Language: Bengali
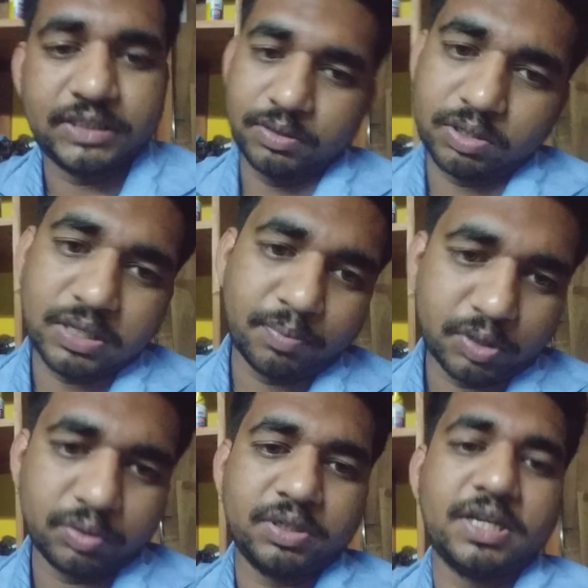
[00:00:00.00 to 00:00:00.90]
সেগুলোর দামও
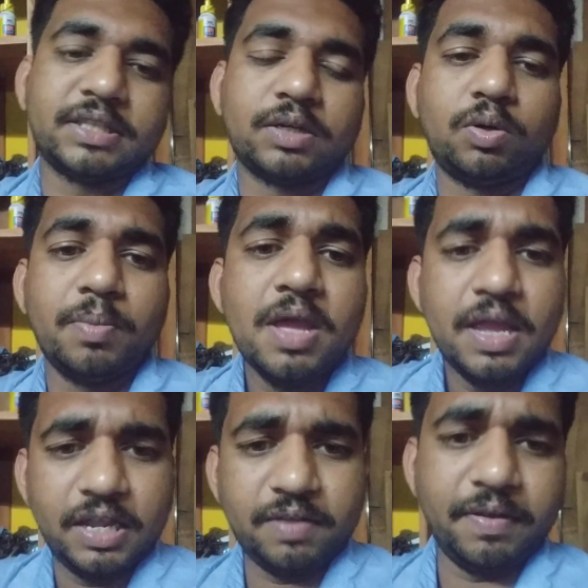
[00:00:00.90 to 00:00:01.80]
কিন্তু ইন্ডিয়াতে কম
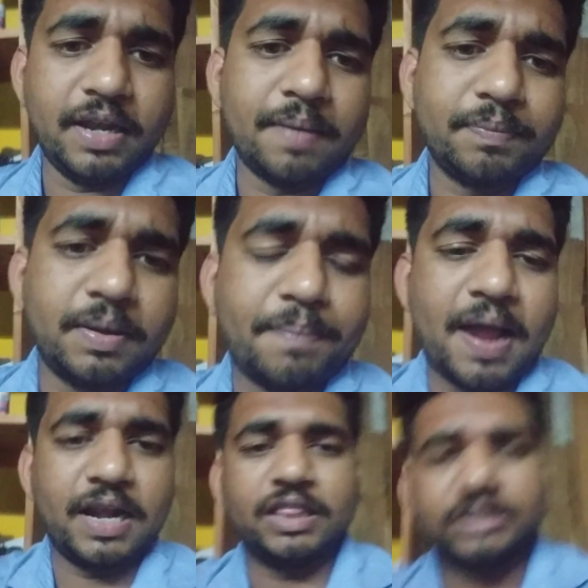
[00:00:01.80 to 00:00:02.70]
ইভেন আপনার
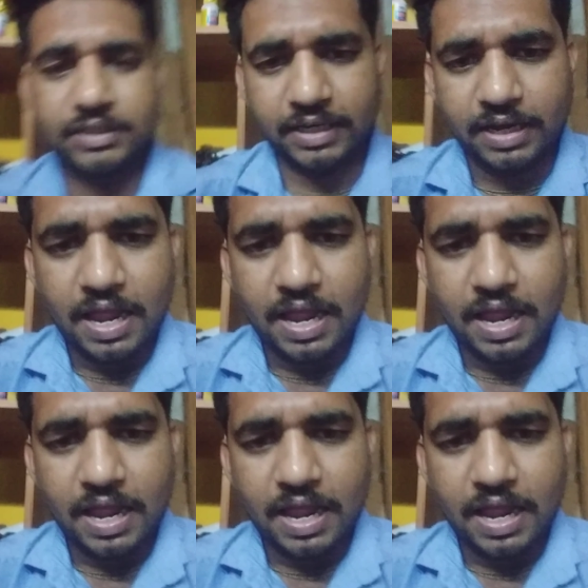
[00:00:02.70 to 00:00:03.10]
বাংলাদেশে